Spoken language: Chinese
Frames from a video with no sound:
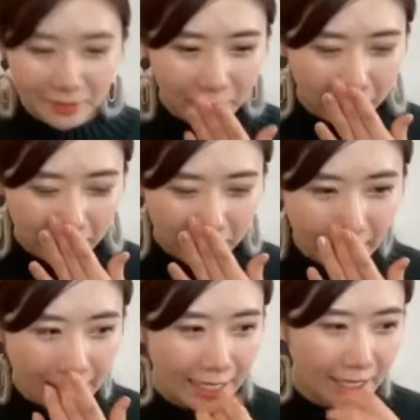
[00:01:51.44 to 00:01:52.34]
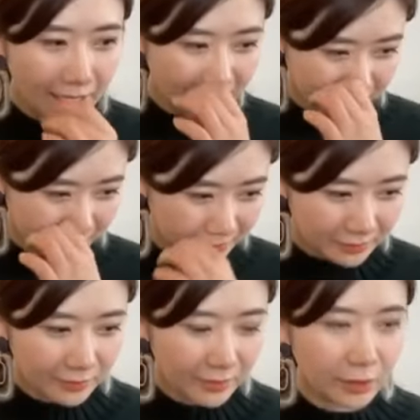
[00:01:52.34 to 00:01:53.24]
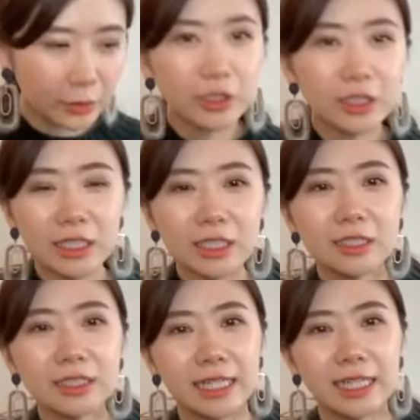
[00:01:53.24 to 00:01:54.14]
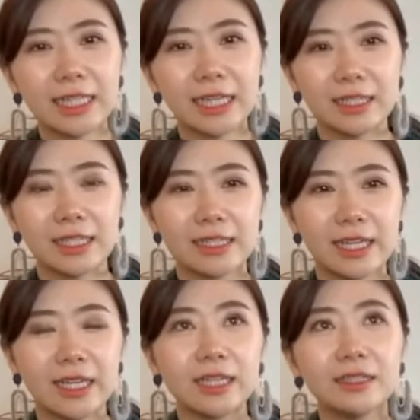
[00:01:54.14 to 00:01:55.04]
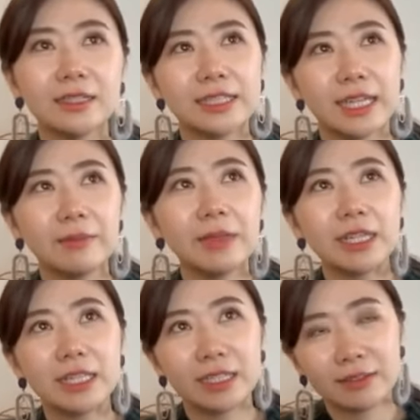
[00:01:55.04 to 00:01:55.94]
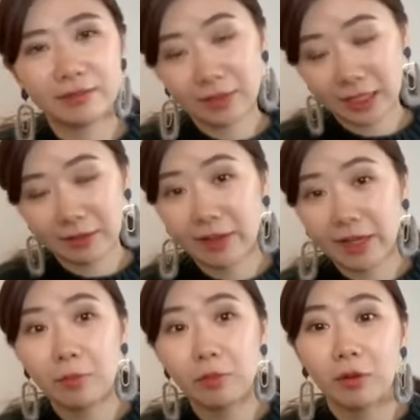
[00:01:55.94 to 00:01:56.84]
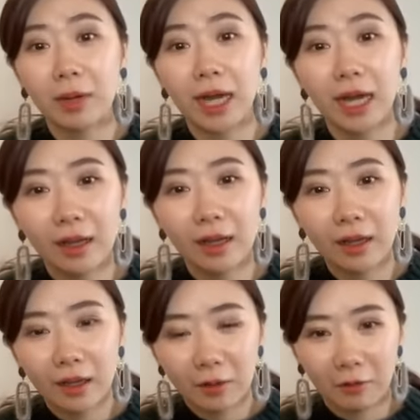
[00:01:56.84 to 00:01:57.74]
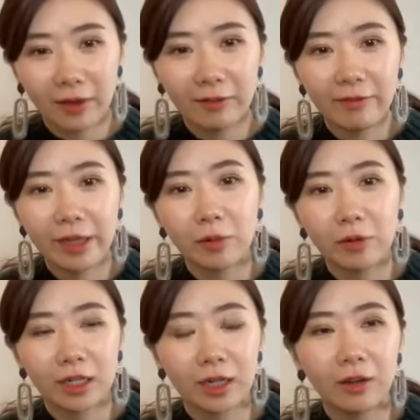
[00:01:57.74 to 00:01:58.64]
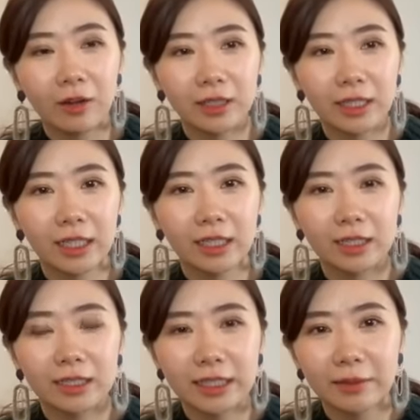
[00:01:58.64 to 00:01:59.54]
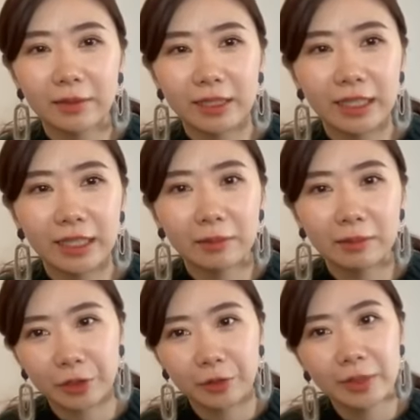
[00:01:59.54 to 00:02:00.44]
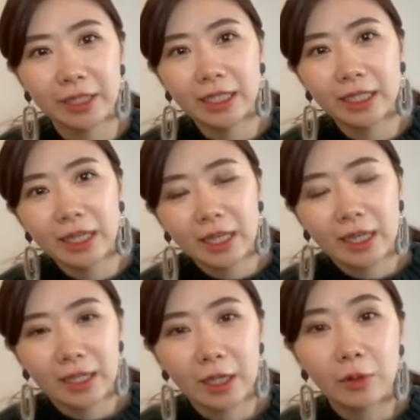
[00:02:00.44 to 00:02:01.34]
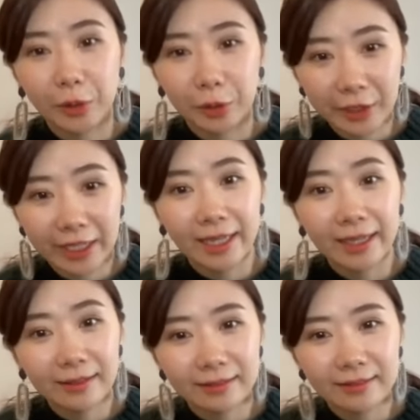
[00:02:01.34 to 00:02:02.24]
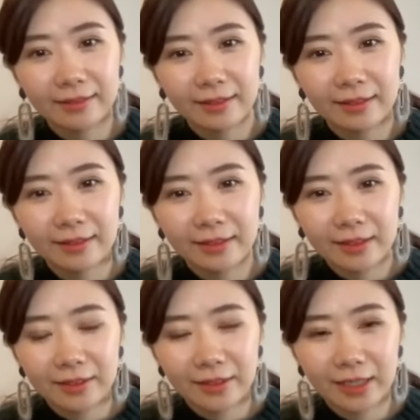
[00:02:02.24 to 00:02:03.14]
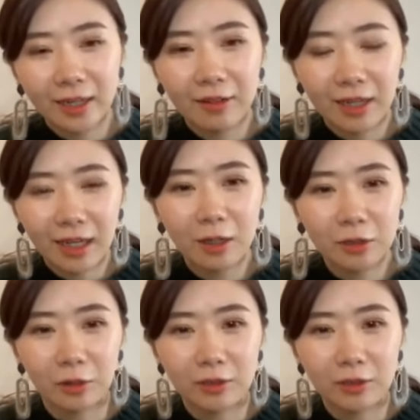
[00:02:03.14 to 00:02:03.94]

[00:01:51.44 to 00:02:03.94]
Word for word: 对，我那天就是真的是前两天前前面一个那个微博吧，我发微博，然后那个下边那个球迷给我留言。对，然后刚好头